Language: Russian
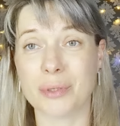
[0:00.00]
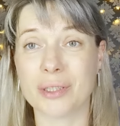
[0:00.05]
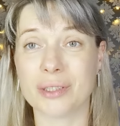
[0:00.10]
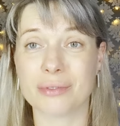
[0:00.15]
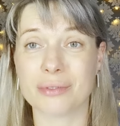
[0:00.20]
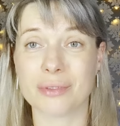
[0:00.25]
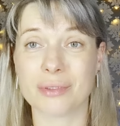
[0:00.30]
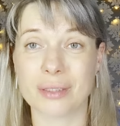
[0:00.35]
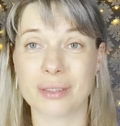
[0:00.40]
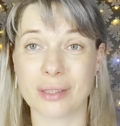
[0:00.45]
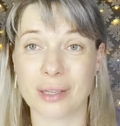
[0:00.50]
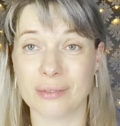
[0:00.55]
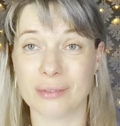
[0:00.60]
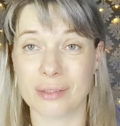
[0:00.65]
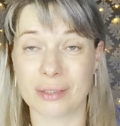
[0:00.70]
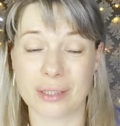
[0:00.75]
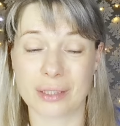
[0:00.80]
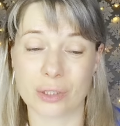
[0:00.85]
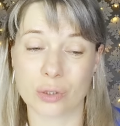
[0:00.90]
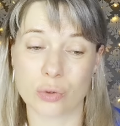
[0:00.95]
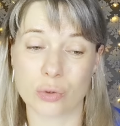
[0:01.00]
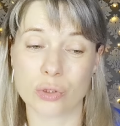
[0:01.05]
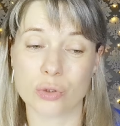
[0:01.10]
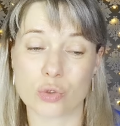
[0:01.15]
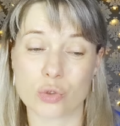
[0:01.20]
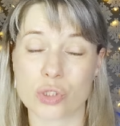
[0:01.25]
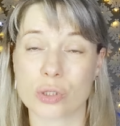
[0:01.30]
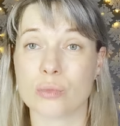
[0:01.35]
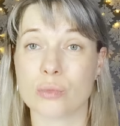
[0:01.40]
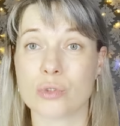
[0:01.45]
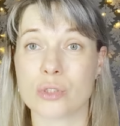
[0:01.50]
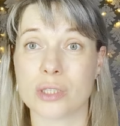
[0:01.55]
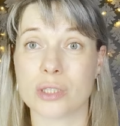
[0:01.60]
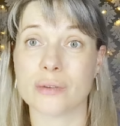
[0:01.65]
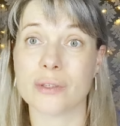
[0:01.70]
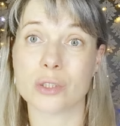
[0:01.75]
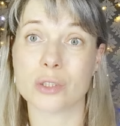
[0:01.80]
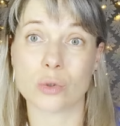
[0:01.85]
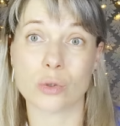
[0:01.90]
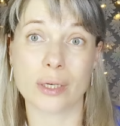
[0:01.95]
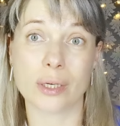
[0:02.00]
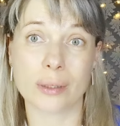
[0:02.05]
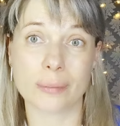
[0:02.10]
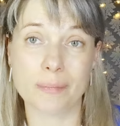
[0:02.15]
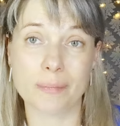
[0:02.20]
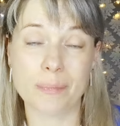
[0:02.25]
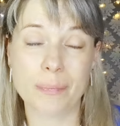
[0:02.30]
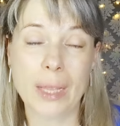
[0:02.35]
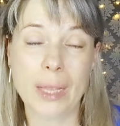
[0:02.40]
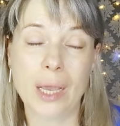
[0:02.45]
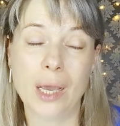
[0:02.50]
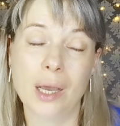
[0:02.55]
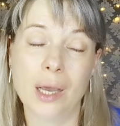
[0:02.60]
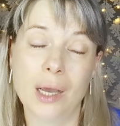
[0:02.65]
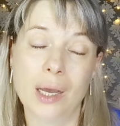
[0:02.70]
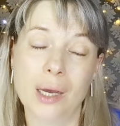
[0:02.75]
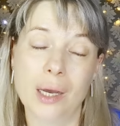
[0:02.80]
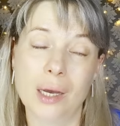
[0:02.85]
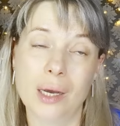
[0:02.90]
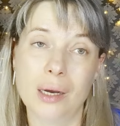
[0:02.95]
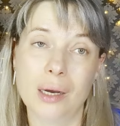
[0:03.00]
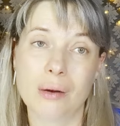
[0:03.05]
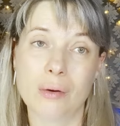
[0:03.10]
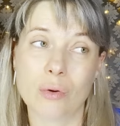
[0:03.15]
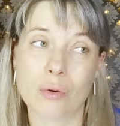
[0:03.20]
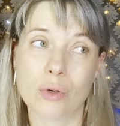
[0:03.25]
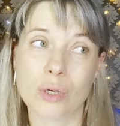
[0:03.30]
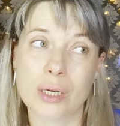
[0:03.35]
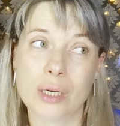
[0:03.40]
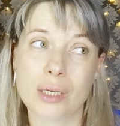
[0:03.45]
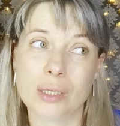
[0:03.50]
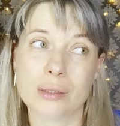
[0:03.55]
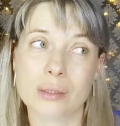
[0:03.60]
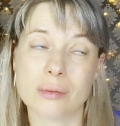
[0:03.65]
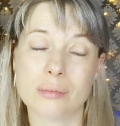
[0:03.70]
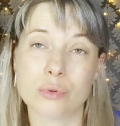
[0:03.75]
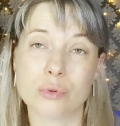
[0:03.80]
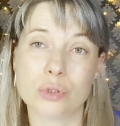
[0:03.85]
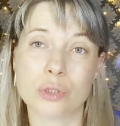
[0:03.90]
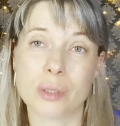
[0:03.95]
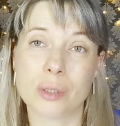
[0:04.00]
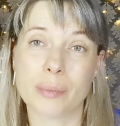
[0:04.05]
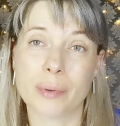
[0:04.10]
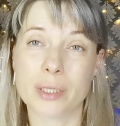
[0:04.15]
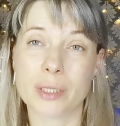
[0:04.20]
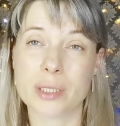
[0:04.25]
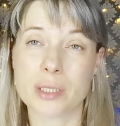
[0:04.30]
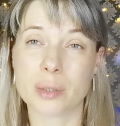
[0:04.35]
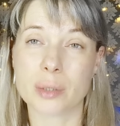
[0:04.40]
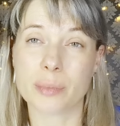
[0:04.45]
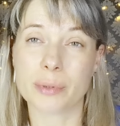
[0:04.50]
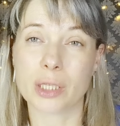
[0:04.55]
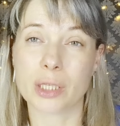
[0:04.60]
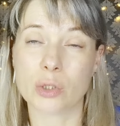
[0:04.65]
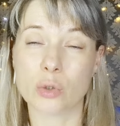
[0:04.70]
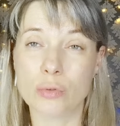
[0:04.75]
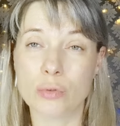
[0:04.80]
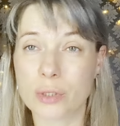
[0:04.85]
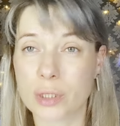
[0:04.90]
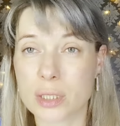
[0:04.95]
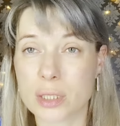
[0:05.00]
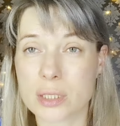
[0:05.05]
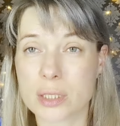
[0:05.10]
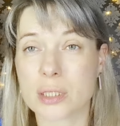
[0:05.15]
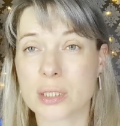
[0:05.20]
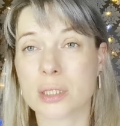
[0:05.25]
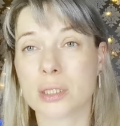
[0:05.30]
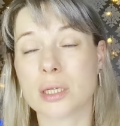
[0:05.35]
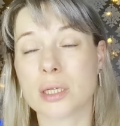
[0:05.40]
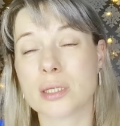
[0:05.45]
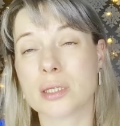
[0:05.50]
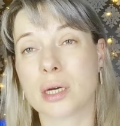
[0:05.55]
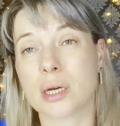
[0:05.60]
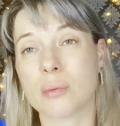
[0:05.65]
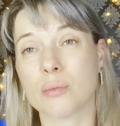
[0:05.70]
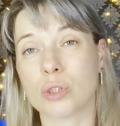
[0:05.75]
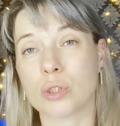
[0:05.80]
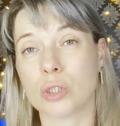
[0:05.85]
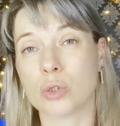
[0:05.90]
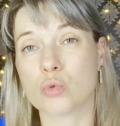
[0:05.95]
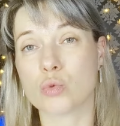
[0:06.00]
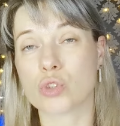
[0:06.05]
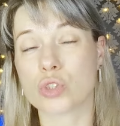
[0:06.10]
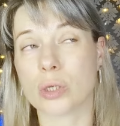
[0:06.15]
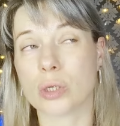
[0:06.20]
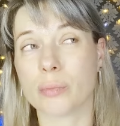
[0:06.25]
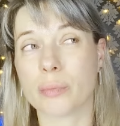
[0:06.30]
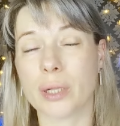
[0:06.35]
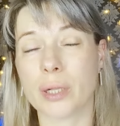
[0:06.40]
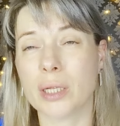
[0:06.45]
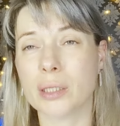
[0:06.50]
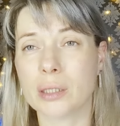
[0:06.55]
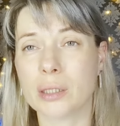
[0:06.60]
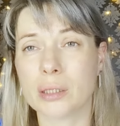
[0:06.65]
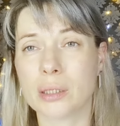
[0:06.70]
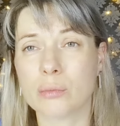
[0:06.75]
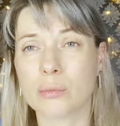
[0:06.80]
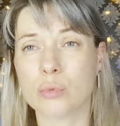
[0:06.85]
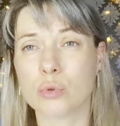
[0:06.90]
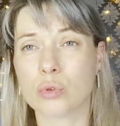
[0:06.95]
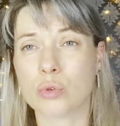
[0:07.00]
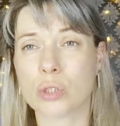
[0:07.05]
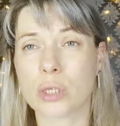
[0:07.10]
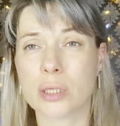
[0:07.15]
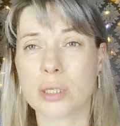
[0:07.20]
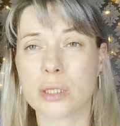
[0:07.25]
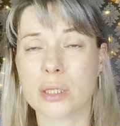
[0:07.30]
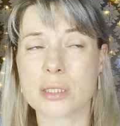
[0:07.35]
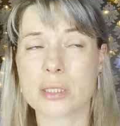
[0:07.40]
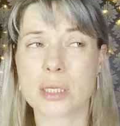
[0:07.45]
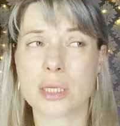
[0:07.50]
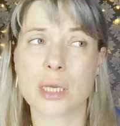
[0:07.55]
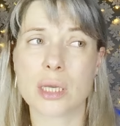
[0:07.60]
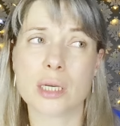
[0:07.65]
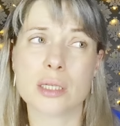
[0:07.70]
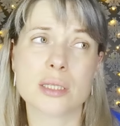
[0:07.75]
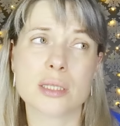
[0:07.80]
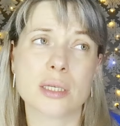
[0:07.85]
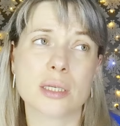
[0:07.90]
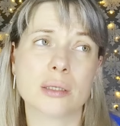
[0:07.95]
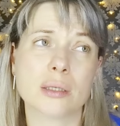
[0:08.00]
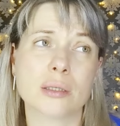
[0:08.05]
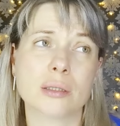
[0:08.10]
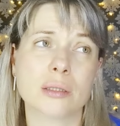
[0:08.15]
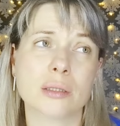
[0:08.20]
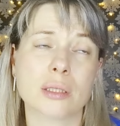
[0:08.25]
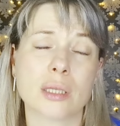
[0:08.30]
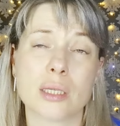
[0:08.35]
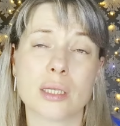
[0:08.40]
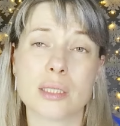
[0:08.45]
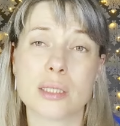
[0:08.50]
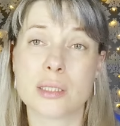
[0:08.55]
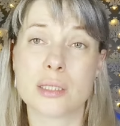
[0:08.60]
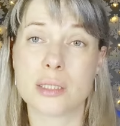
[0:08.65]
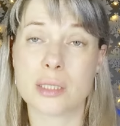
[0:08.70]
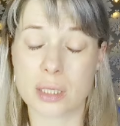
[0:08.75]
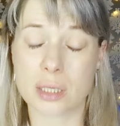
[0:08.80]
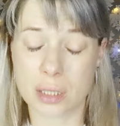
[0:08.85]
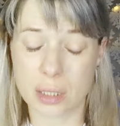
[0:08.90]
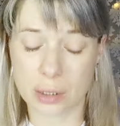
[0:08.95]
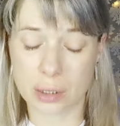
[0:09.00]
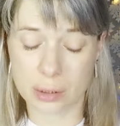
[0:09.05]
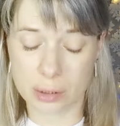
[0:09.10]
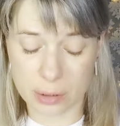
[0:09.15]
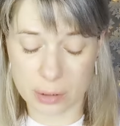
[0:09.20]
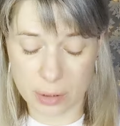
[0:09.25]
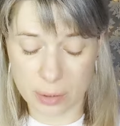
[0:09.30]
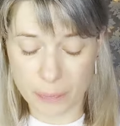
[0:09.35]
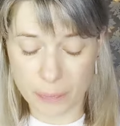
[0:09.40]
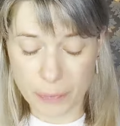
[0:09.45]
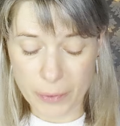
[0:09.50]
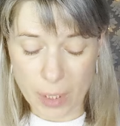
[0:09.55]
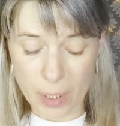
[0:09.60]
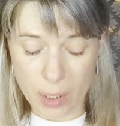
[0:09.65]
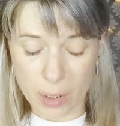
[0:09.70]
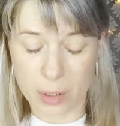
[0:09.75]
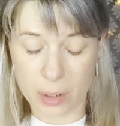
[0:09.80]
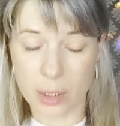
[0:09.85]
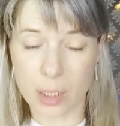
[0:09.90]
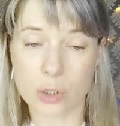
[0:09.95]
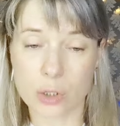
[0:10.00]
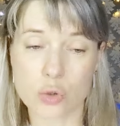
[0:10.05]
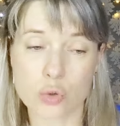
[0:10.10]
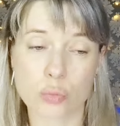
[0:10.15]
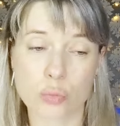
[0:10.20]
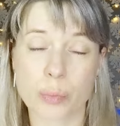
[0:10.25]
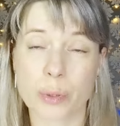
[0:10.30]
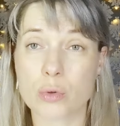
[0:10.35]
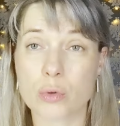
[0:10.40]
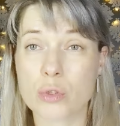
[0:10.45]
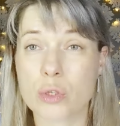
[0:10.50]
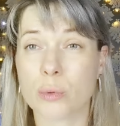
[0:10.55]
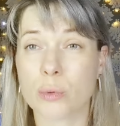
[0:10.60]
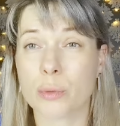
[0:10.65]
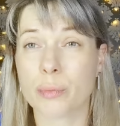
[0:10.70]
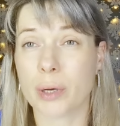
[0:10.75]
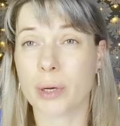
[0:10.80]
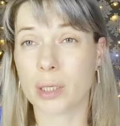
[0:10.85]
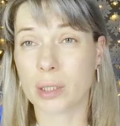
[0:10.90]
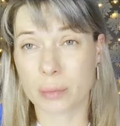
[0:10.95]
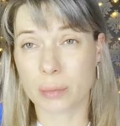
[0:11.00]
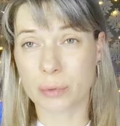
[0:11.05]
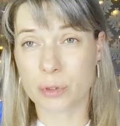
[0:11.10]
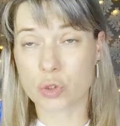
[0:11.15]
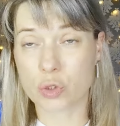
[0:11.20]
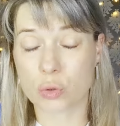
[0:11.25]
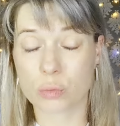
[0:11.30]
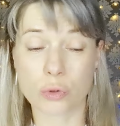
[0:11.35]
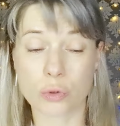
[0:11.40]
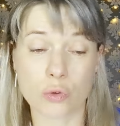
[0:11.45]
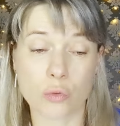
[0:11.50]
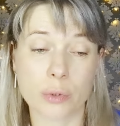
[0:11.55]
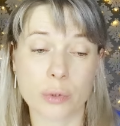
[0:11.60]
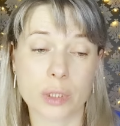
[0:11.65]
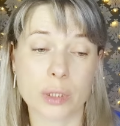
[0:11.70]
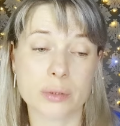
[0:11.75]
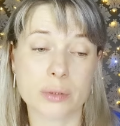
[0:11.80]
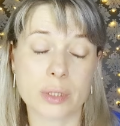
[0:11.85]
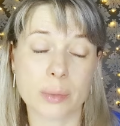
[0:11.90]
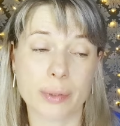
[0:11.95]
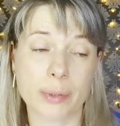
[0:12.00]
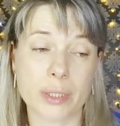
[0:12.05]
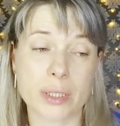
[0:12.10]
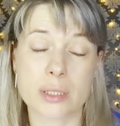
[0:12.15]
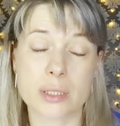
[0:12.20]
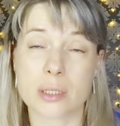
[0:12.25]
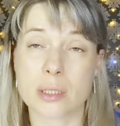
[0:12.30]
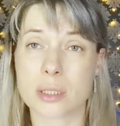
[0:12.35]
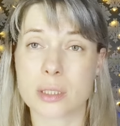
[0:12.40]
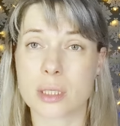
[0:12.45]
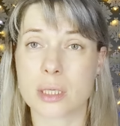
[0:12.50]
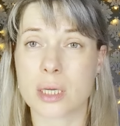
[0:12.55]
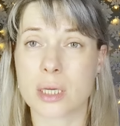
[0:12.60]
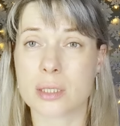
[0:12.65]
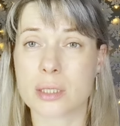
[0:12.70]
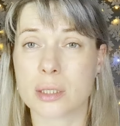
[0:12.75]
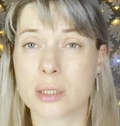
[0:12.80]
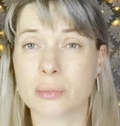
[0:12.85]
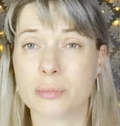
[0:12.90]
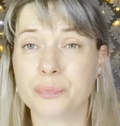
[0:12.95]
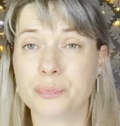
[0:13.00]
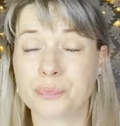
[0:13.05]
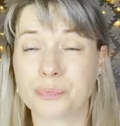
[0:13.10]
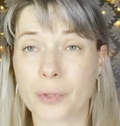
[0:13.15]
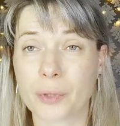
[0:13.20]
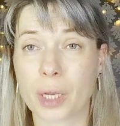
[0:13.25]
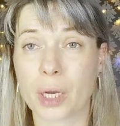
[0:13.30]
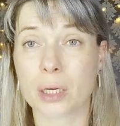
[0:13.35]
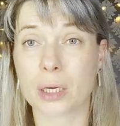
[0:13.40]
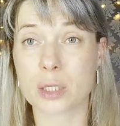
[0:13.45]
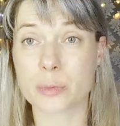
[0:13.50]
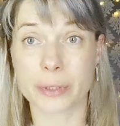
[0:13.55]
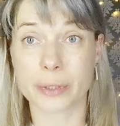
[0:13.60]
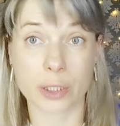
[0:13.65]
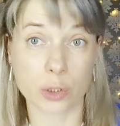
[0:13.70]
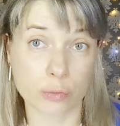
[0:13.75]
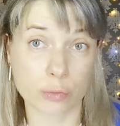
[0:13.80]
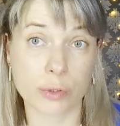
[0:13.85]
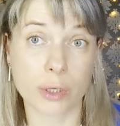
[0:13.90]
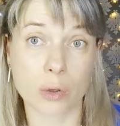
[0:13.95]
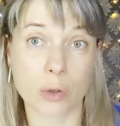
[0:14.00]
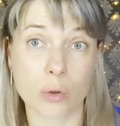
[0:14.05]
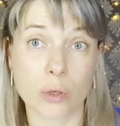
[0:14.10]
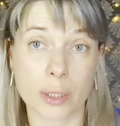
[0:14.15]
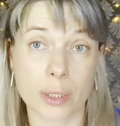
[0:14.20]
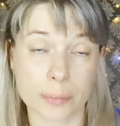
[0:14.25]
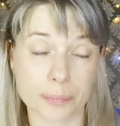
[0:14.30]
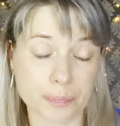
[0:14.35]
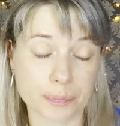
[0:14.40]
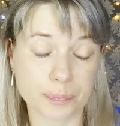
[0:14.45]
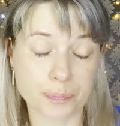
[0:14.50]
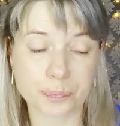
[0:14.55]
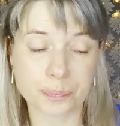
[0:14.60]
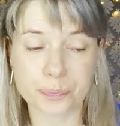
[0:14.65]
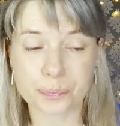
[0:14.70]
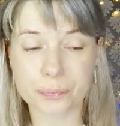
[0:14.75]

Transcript: предметов главных, которые нужно будет сдавать ОГЭ. А ОГЭ будет дополнительная подготовка, она сказала, если кому-то нужно. Платно там будут какие-то занятия э, для детей некоторых. Я хочу и по русскому, и по алгебре, чтобы у него были дополнительные занятия, как раз подготовка к ОГЭ.